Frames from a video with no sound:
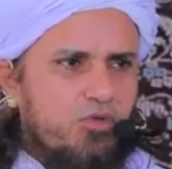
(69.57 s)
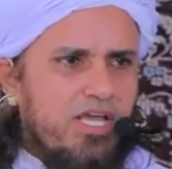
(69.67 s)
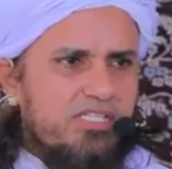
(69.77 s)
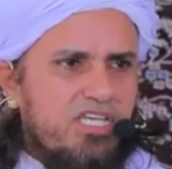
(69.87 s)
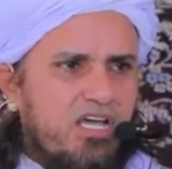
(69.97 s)
तो
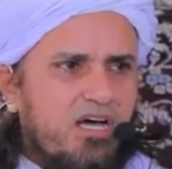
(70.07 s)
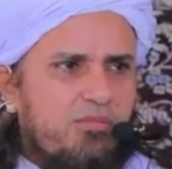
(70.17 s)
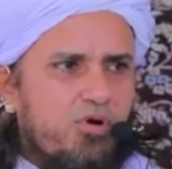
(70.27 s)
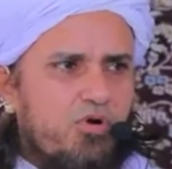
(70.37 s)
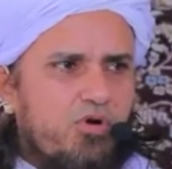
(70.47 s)
ऐसी
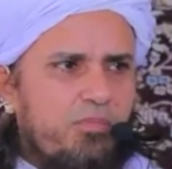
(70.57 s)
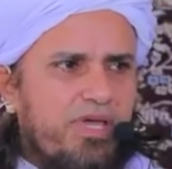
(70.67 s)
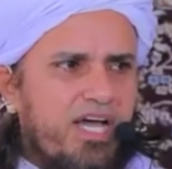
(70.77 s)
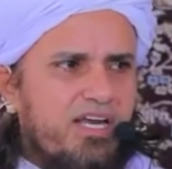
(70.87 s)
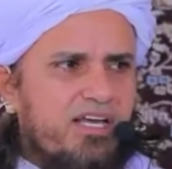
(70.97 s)
खबरों को
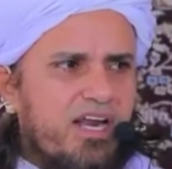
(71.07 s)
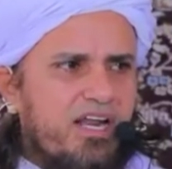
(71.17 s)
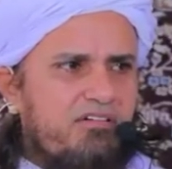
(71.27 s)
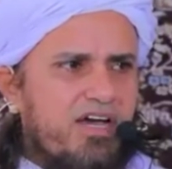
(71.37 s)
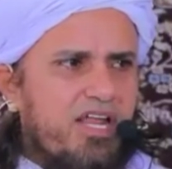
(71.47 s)
बयान
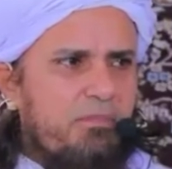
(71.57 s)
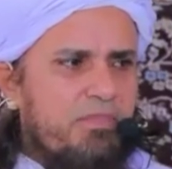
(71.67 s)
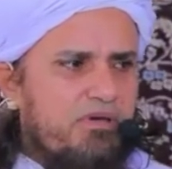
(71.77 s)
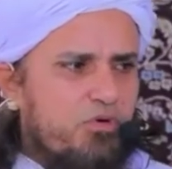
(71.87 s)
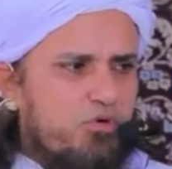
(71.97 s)
करने वाला
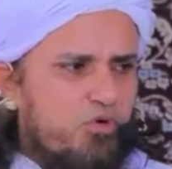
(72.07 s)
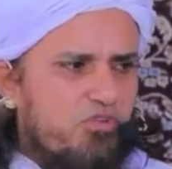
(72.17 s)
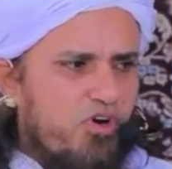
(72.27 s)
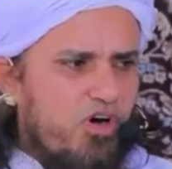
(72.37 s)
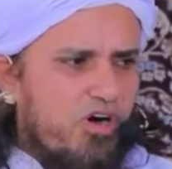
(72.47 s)

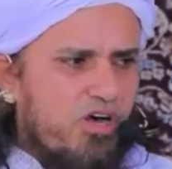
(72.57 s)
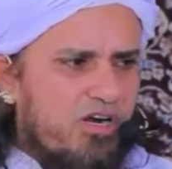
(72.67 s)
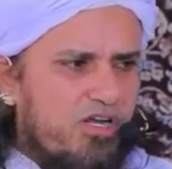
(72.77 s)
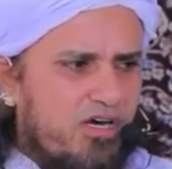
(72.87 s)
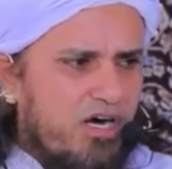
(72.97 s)
बेवकूफ़ और
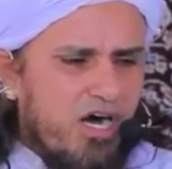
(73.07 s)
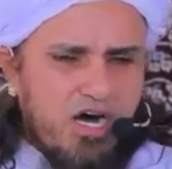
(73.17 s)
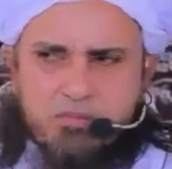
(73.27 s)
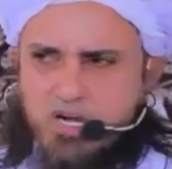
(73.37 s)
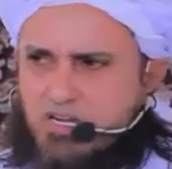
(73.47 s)

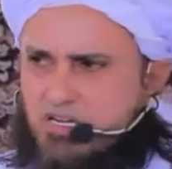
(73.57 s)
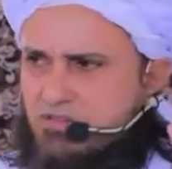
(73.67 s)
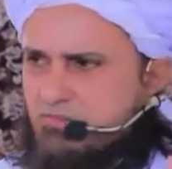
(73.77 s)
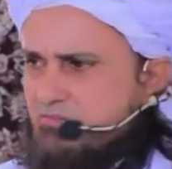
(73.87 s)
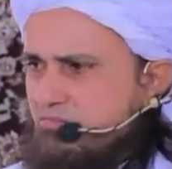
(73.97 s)
अहमक
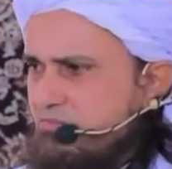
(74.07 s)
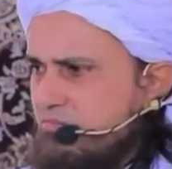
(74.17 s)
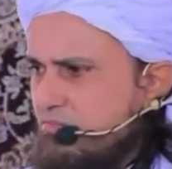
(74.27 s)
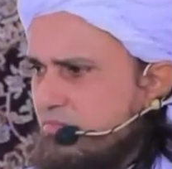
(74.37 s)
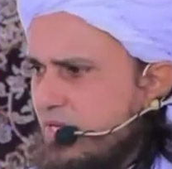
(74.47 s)

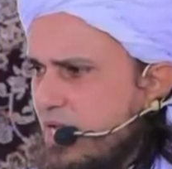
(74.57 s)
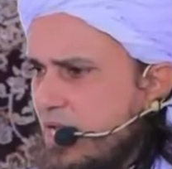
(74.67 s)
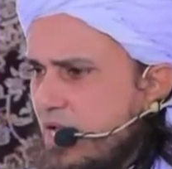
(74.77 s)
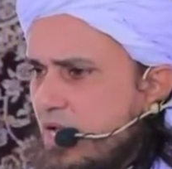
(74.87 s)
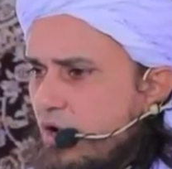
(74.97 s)

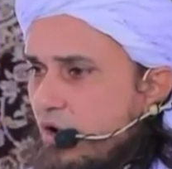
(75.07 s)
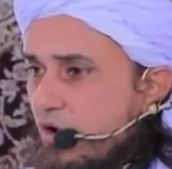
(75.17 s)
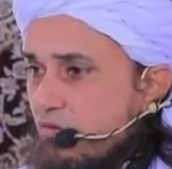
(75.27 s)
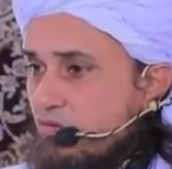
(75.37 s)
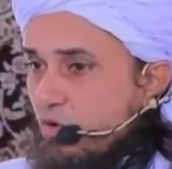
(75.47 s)

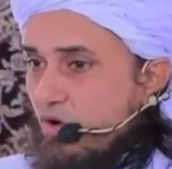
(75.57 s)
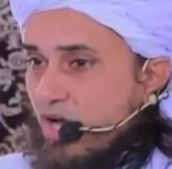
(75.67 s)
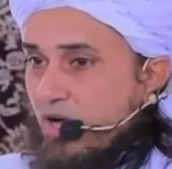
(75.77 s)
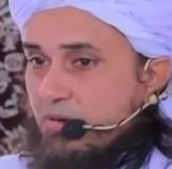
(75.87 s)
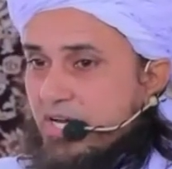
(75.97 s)
और वो
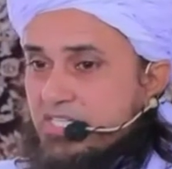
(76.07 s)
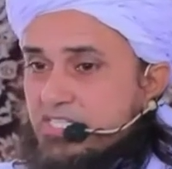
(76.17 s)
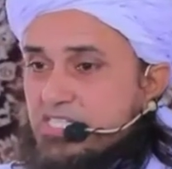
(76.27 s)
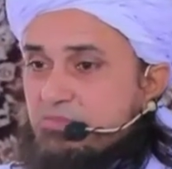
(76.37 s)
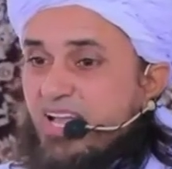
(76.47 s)
खबरें
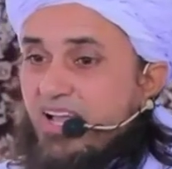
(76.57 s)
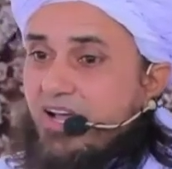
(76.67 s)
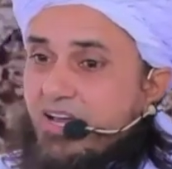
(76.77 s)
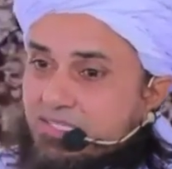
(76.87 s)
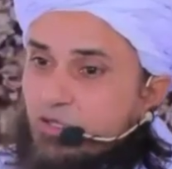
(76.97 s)
जिसमें
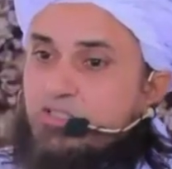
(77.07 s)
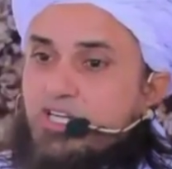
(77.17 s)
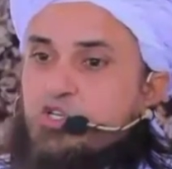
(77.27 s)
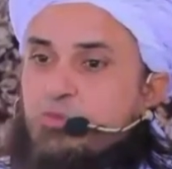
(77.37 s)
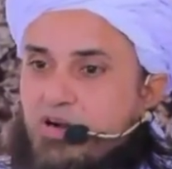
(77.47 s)
गलत
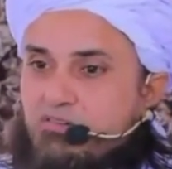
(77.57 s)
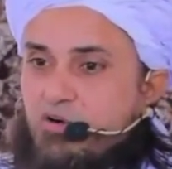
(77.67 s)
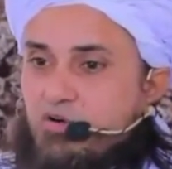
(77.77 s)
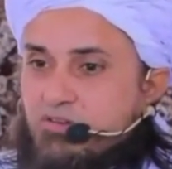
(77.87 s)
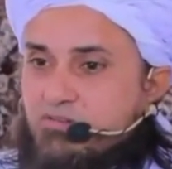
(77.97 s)
ऑर्डर छुपा हुआ
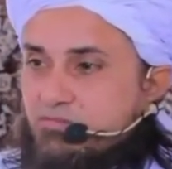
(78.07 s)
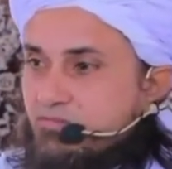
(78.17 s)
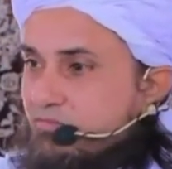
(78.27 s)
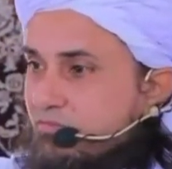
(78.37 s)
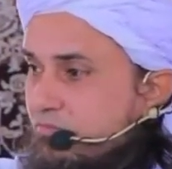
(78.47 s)
हो
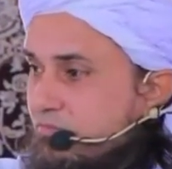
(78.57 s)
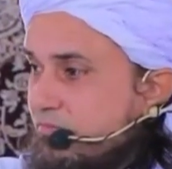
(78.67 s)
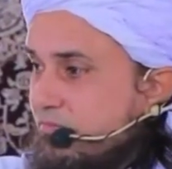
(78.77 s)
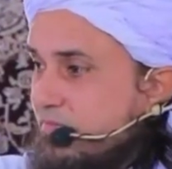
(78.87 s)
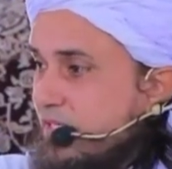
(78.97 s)

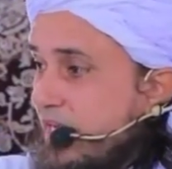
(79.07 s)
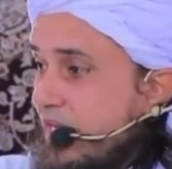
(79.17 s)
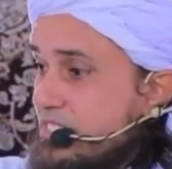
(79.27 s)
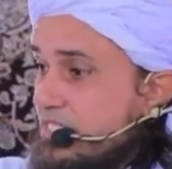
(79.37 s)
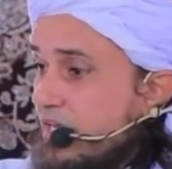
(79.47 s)

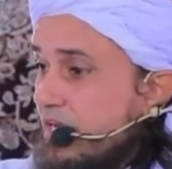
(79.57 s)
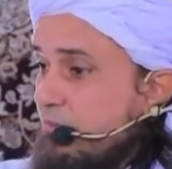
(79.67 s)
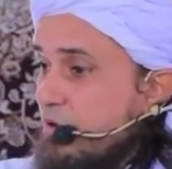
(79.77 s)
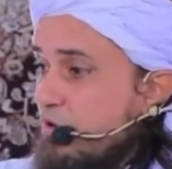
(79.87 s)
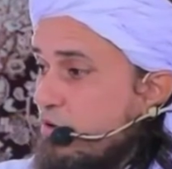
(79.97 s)
ऐसी
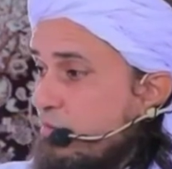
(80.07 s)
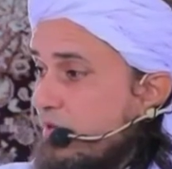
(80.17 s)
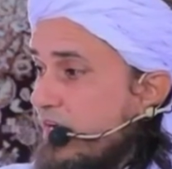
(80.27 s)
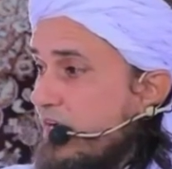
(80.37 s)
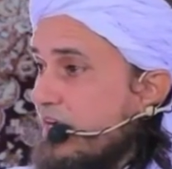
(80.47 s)
खबरों को
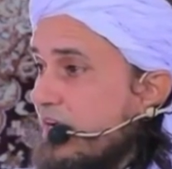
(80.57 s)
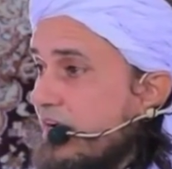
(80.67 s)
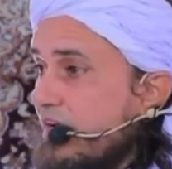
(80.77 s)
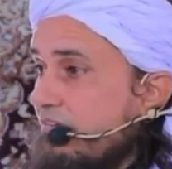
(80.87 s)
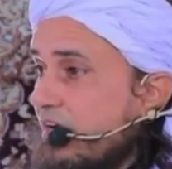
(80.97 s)
बयान
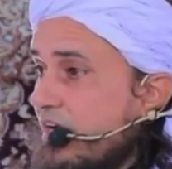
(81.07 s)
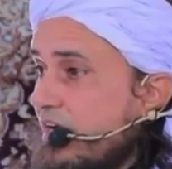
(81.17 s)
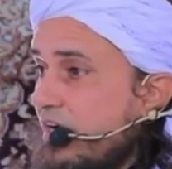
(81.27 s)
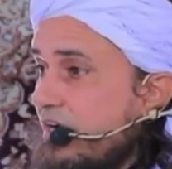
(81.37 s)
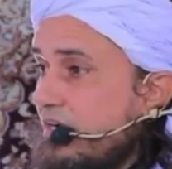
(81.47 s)
करने
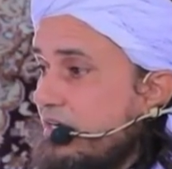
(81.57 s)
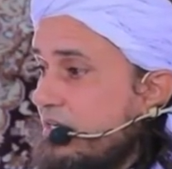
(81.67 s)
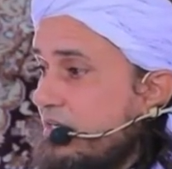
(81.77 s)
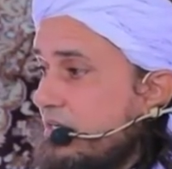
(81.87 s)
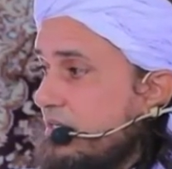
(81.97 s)
वाला
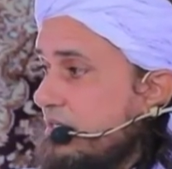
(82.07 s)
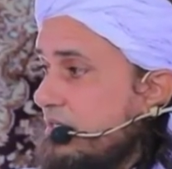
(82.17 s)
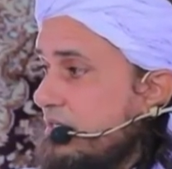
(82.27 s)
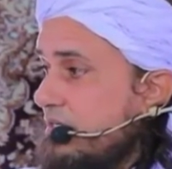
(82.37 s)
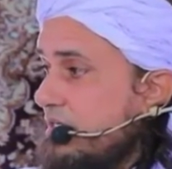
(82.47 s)

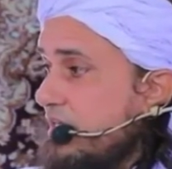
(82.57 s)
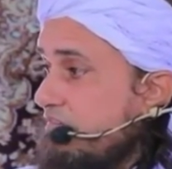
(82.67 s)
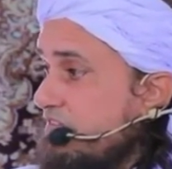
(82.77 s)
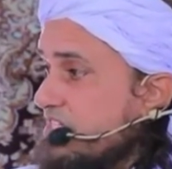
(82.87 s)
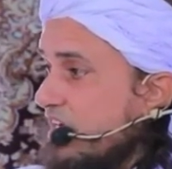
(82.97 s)
ये
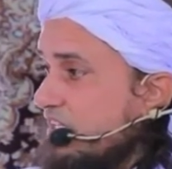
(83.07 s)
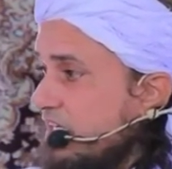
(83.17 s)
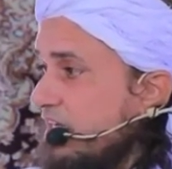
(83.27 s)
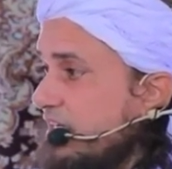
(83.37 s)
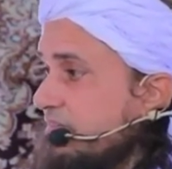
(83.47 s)

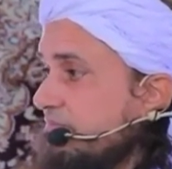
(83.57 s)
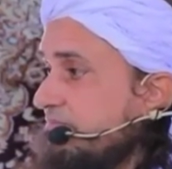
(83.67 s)
फसादी है